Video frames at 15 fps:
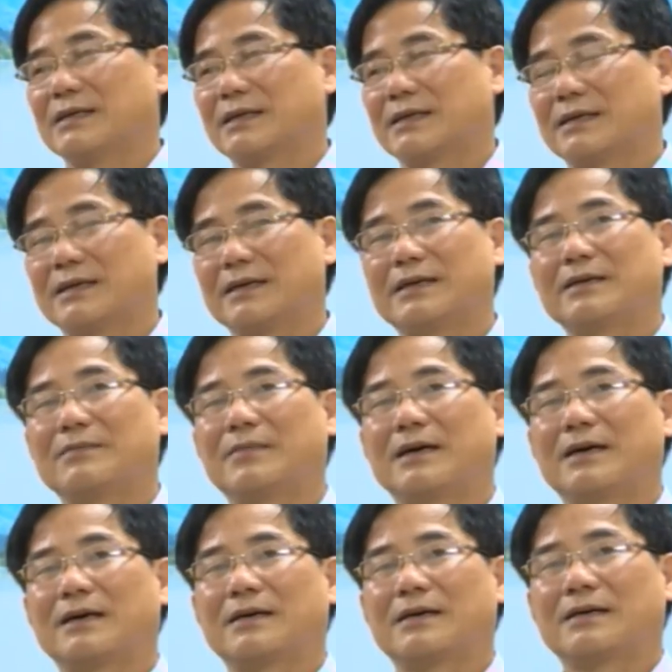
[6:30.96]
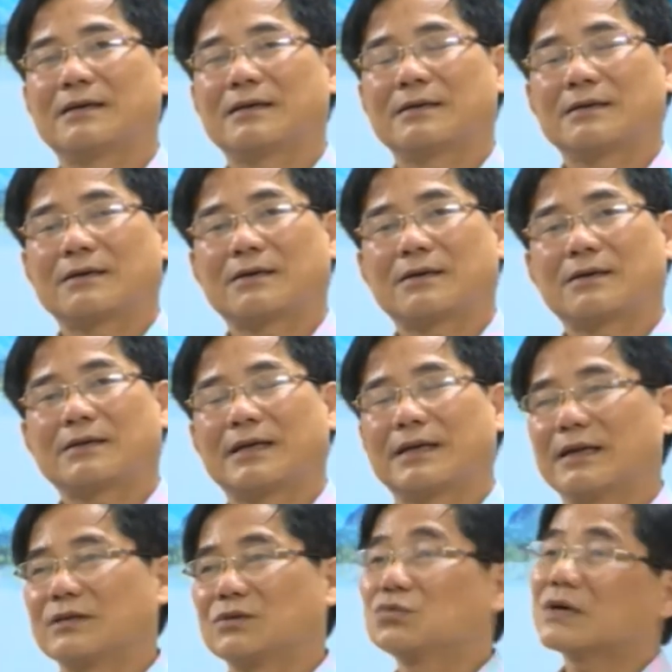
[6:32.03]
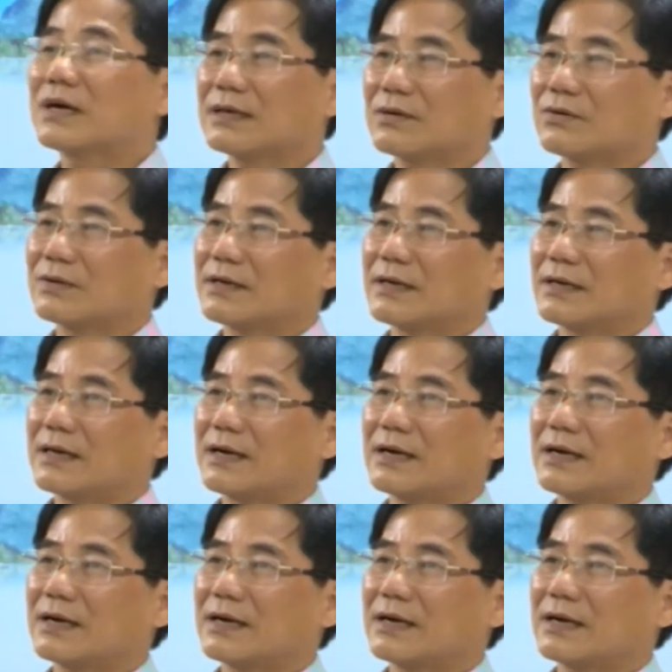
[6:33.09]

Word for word: cái nơi mà có thể là du khách có cả